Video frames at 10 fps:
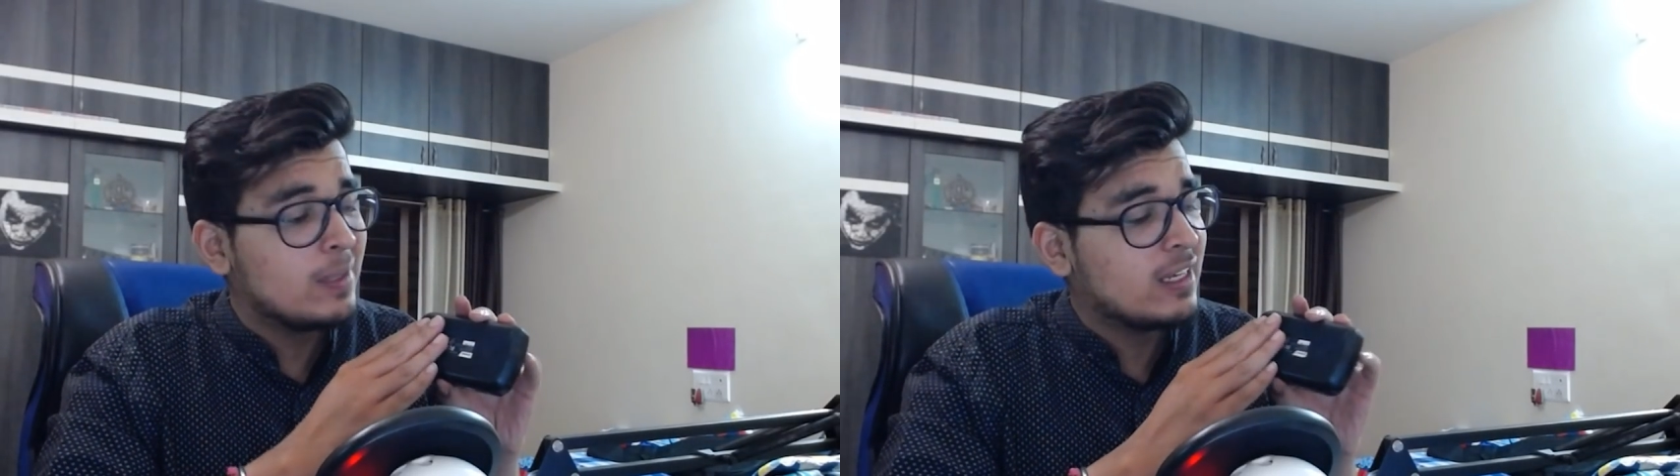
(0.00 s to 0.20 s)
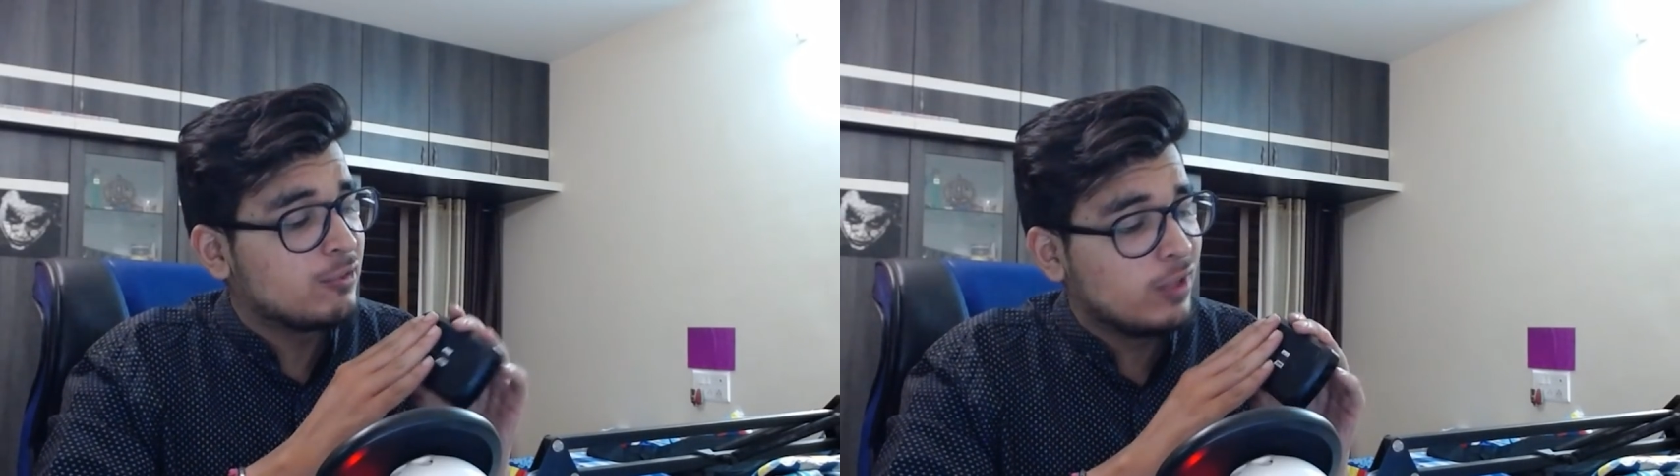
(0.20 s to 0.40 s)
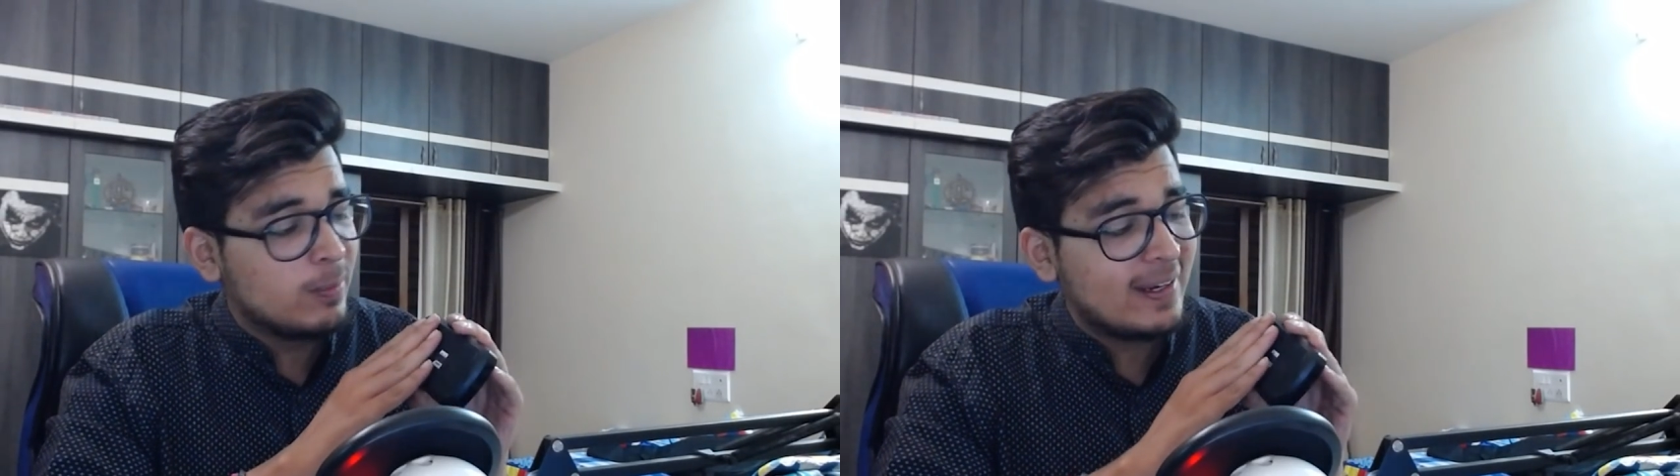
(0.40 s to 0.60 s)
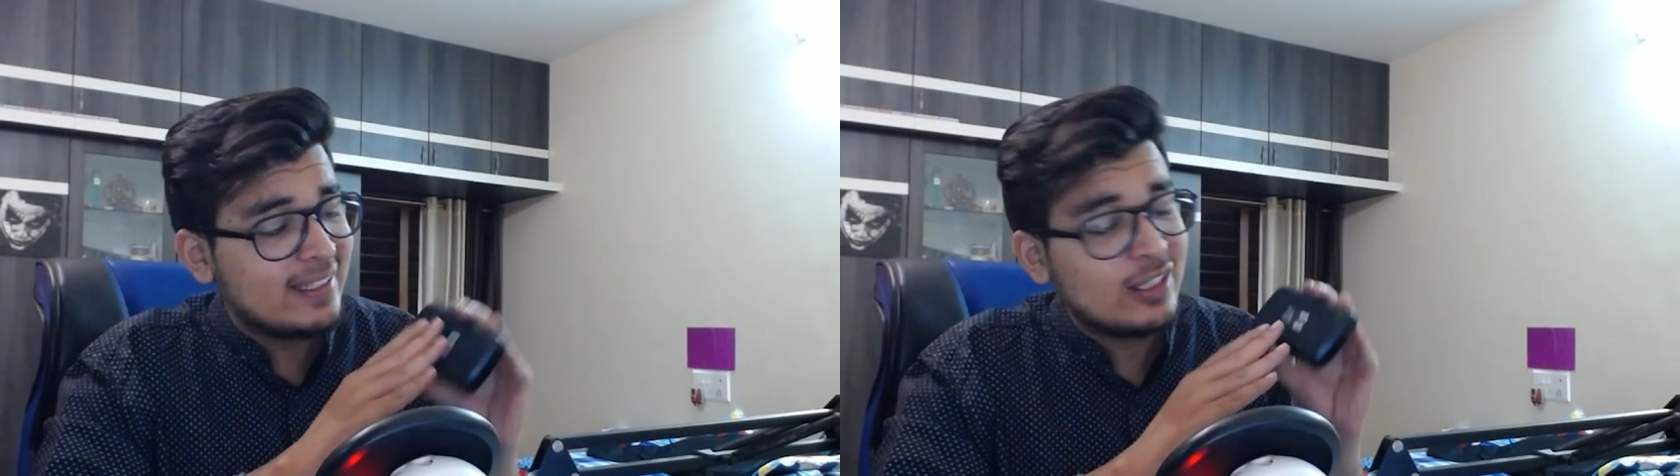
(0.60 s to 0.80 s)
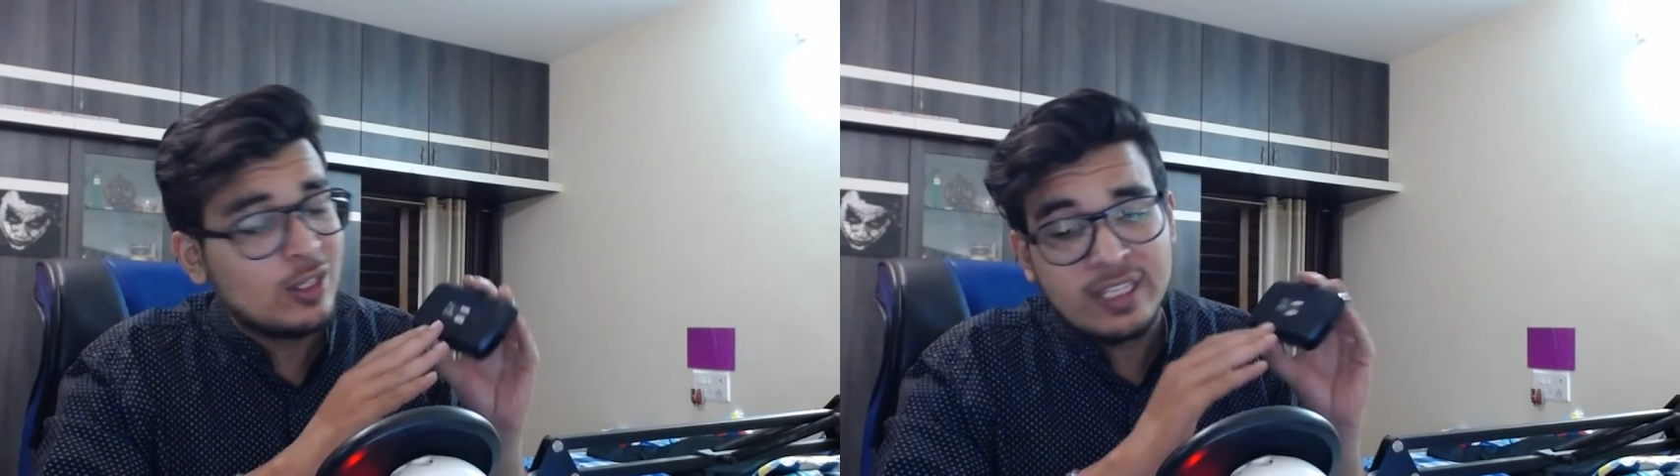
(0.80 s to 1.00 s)
मैं भी कंफर्म
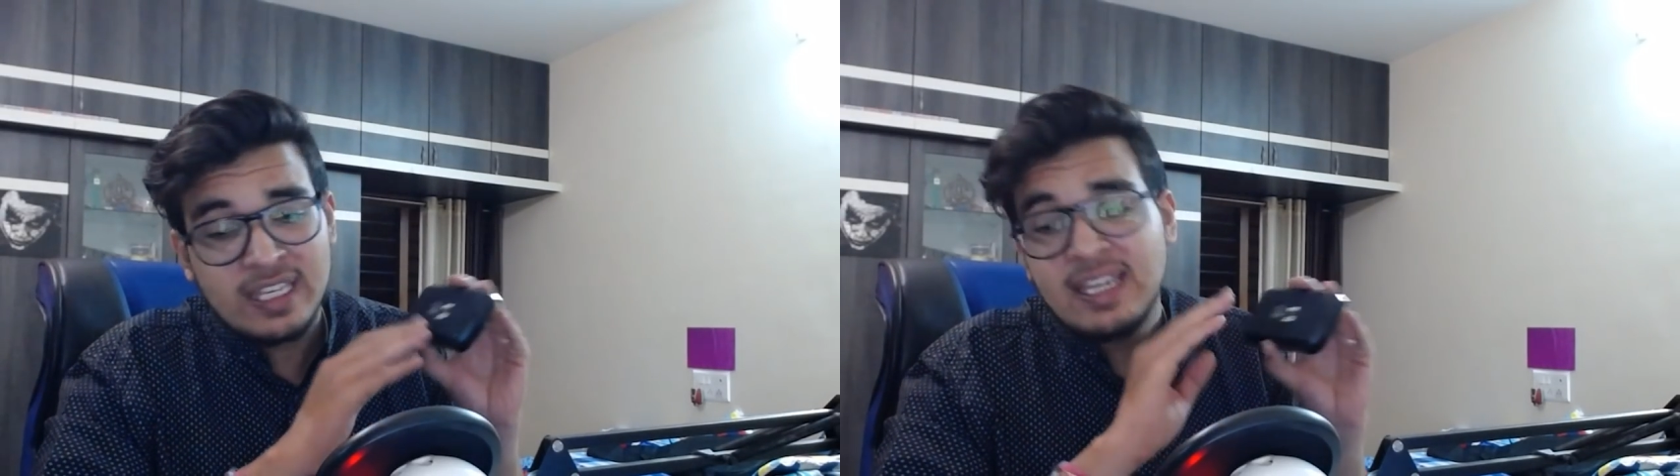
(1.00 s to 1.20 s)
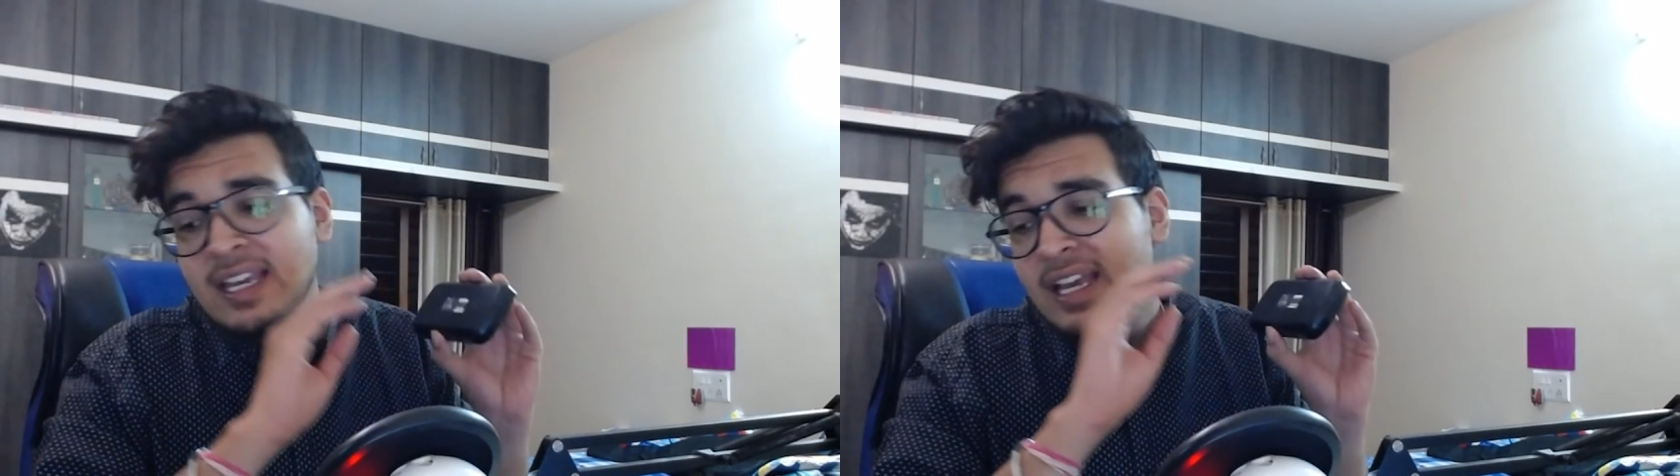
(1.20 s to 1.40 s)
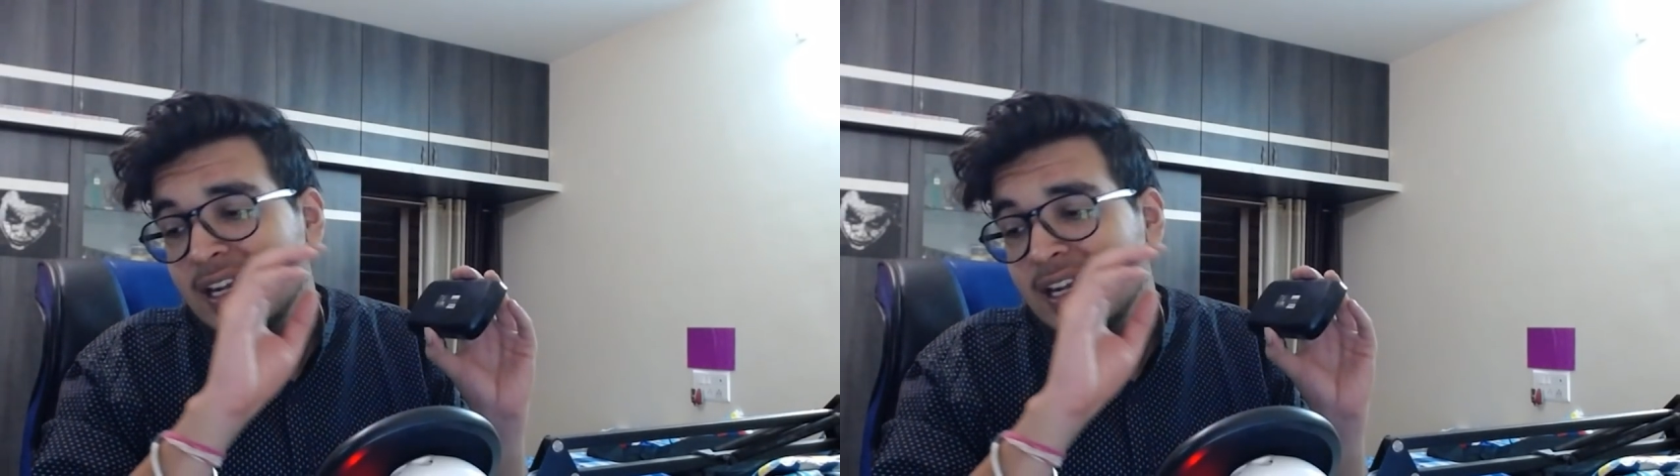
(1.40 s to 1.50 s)
कर देता हूँ कि